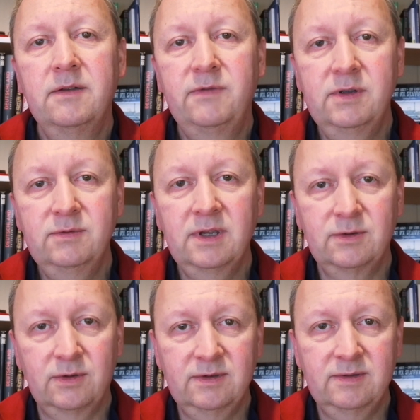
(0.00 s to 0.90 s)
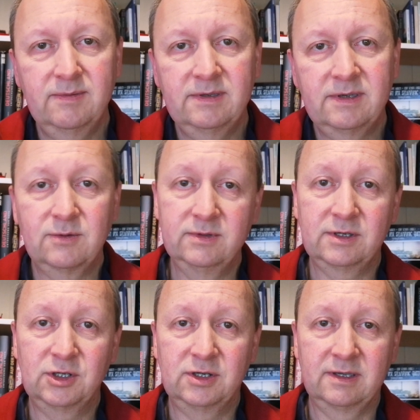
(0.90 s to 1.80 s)
429
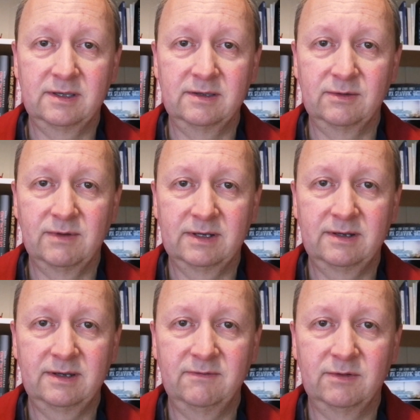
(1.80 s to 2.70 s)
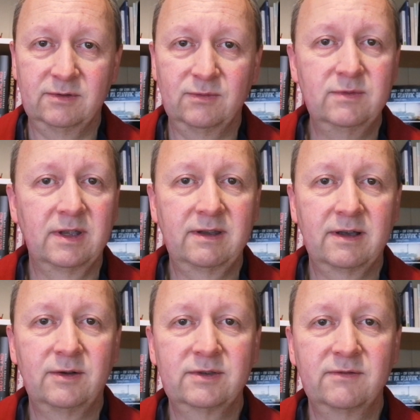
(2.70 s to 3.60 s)
Kurzgeschichten, so hat Yvonne Thunert
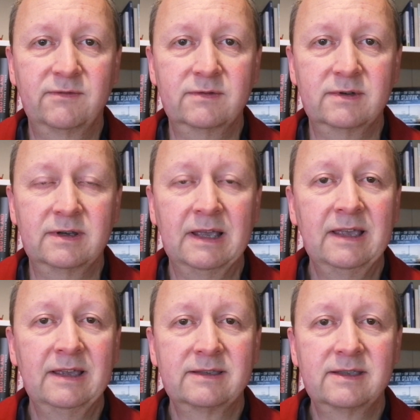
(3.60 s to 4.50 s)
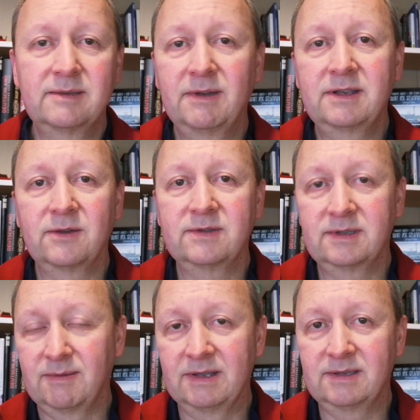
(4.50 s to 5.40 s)
herausgefunden, sind
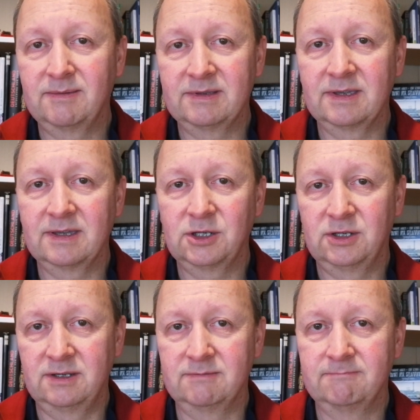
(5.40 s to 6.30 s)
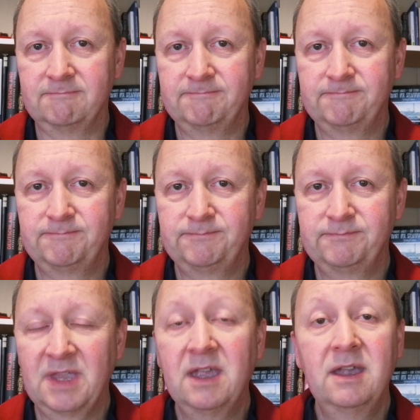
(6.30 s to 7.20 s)
2022 erschienen.
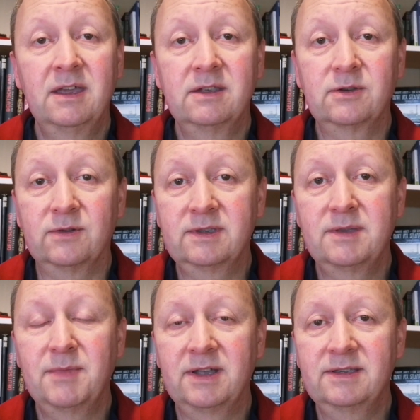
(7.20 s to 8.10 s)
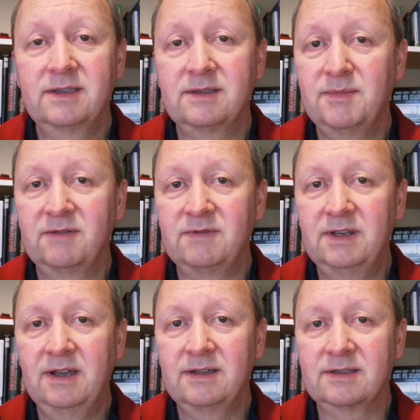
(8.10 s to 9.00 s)
Trotzdem heißt es immer
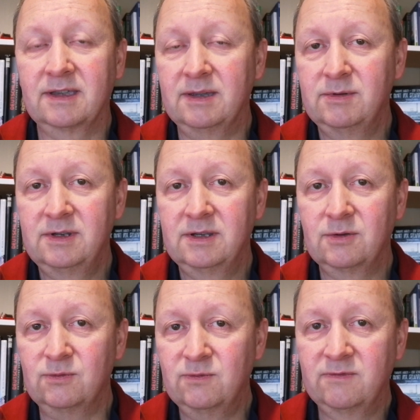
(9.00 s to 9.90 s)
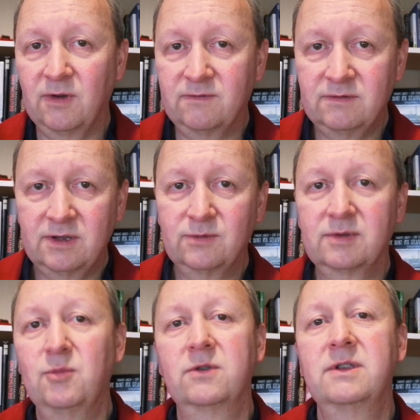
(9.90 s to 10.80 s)
wieder, es gäbe nicht genug
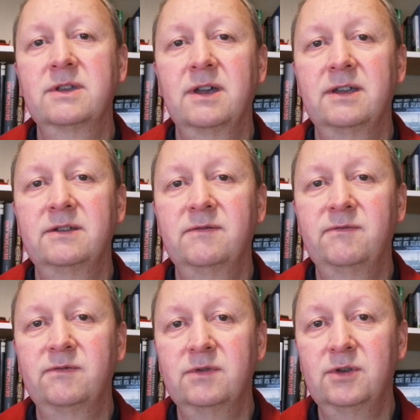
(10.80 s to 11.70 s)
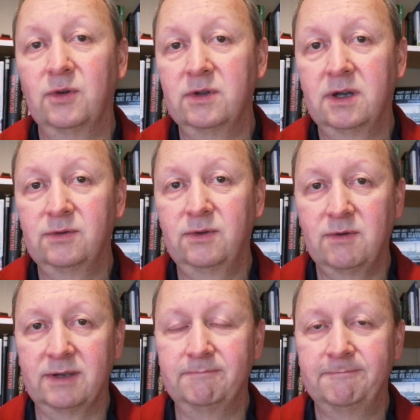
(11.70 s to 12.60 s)
Veröffentlichungsmöglichkeiten für neue
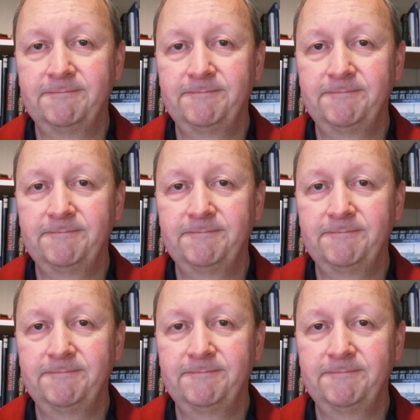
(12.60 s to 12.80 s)
Autoren.